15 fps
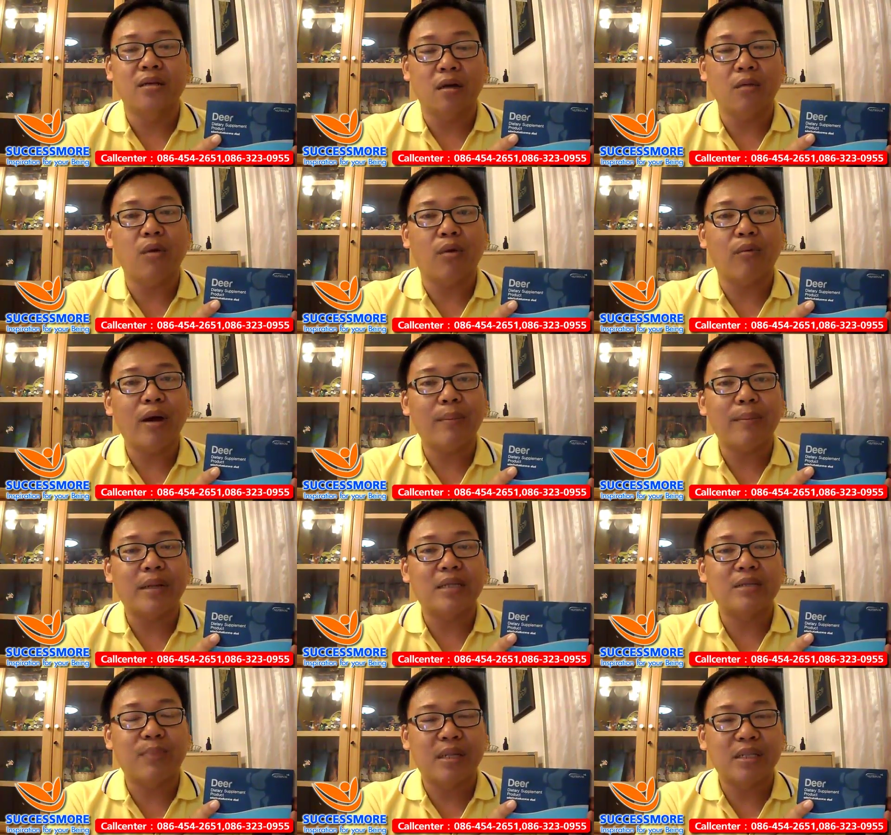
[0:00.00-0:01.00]
ต้องบอกว่า
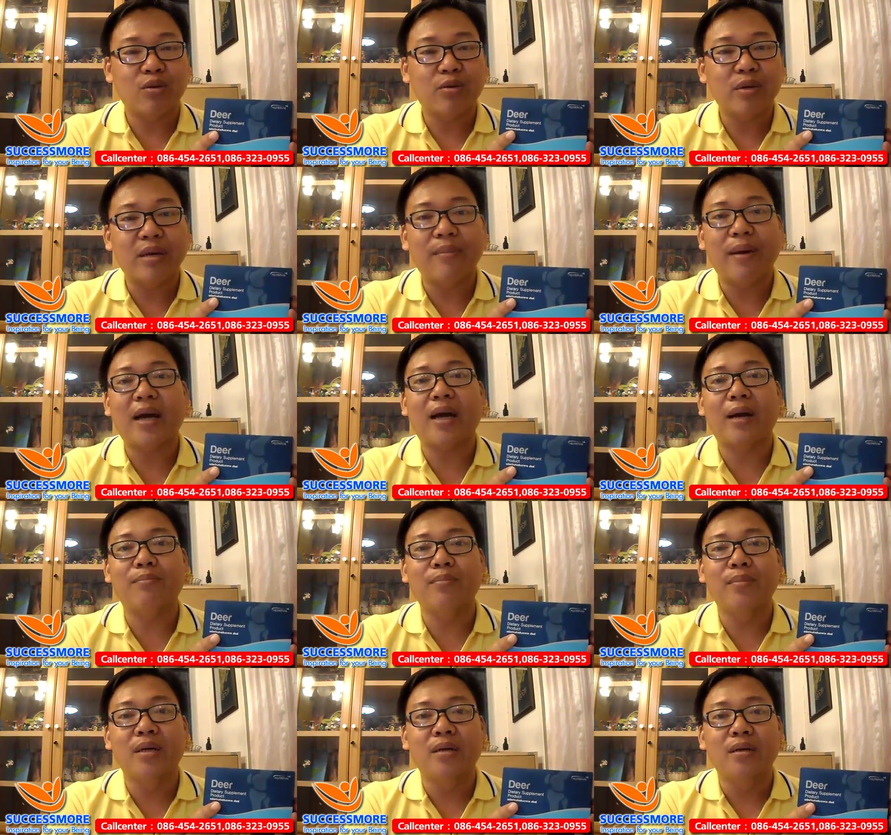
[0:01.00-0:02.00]
เป็นโชคดีมากครับ
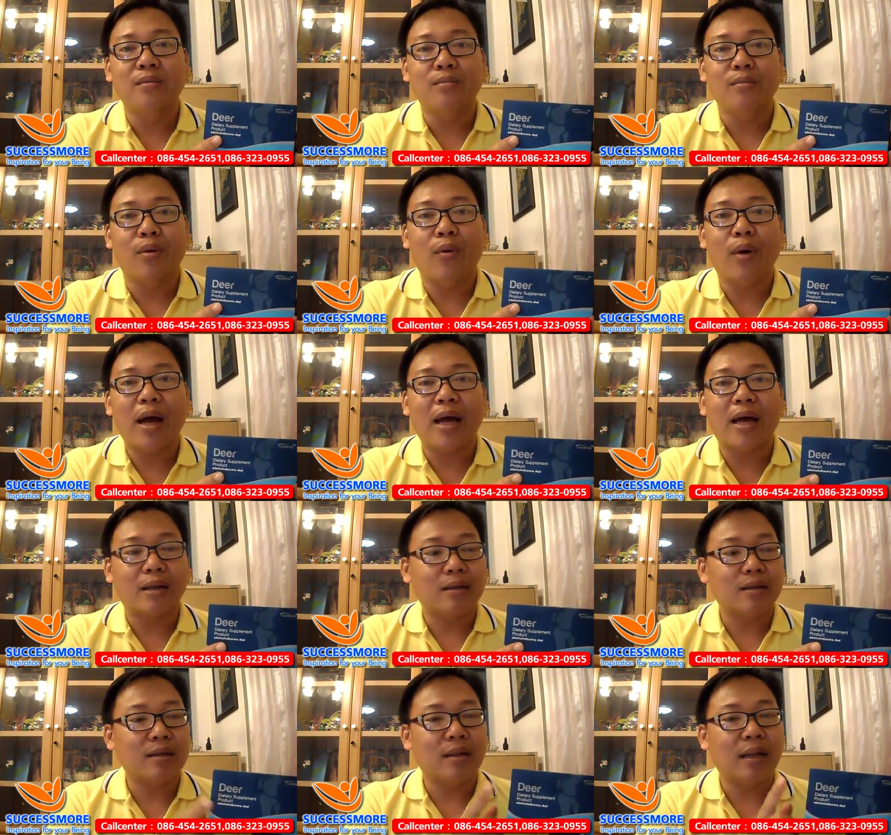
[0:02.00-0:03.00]
เพราะว่า
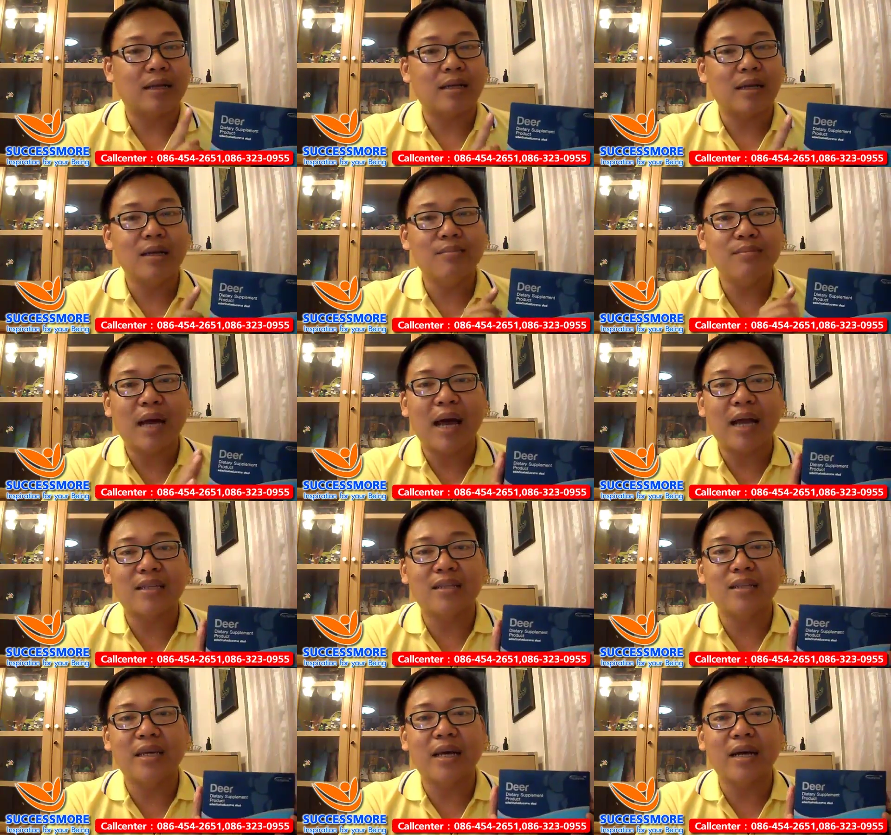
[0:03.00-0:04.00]
หลังจากเริ่มทาน
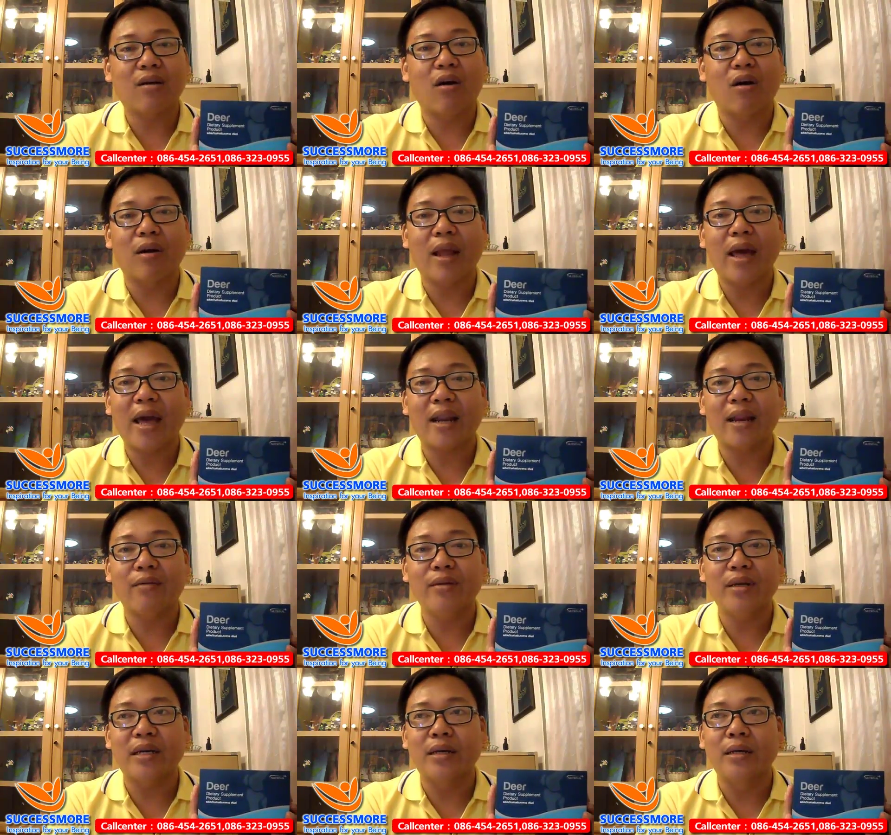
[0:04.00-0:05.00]
เดียกล่องแรกแล้
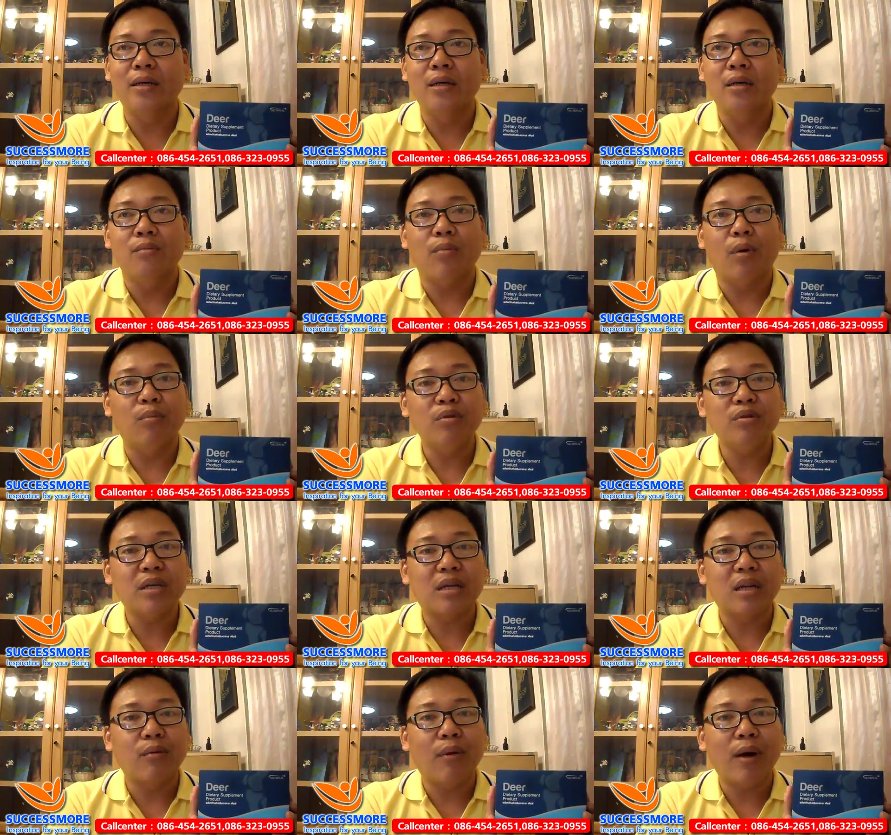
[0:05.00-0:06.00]
วเนี่ยผมรู้สึ
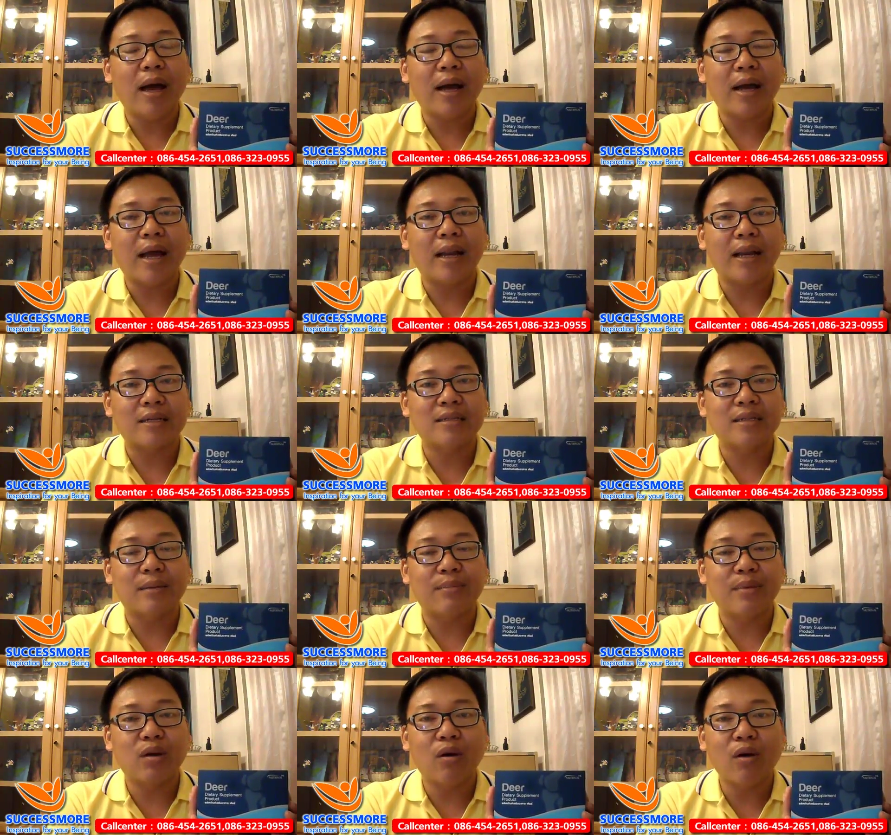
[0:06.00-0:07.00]
กเลยว่าอาการอักเส
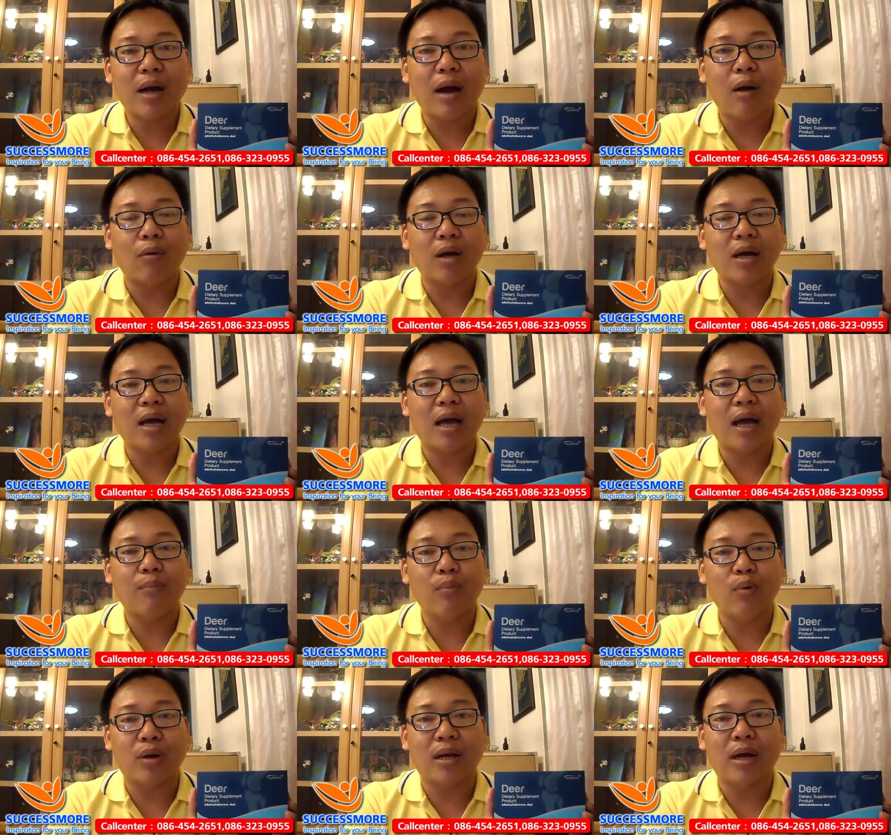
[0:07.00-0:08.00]
บที่ข้อเข่าแล้วก็อาการ
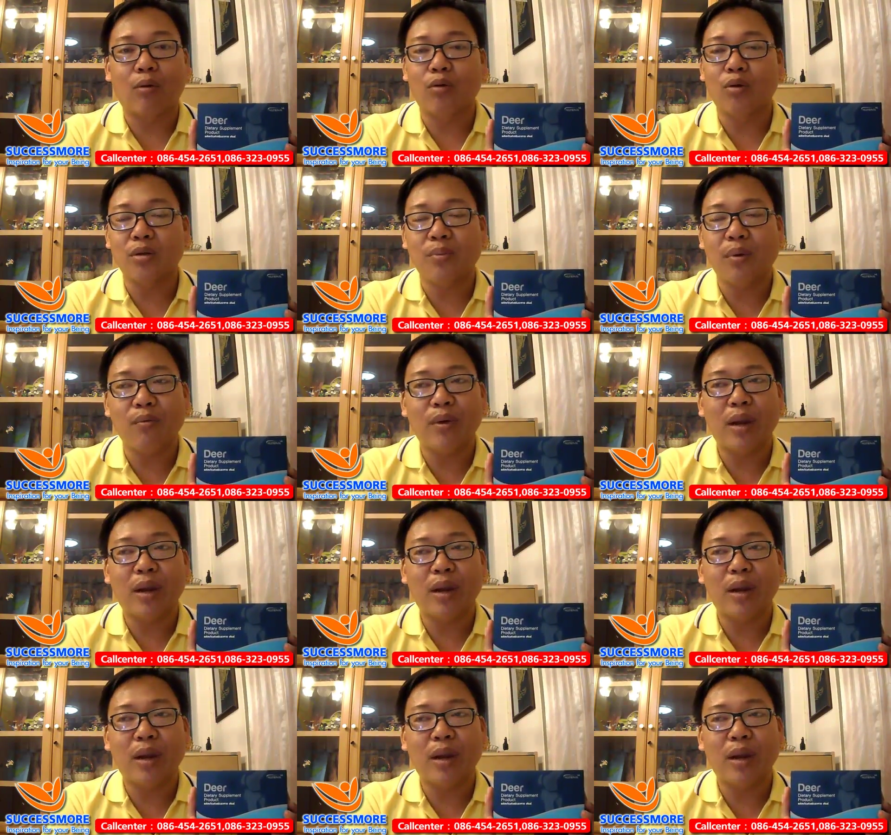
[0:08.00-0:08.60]
ปวดเข่าโดยเฉพาะ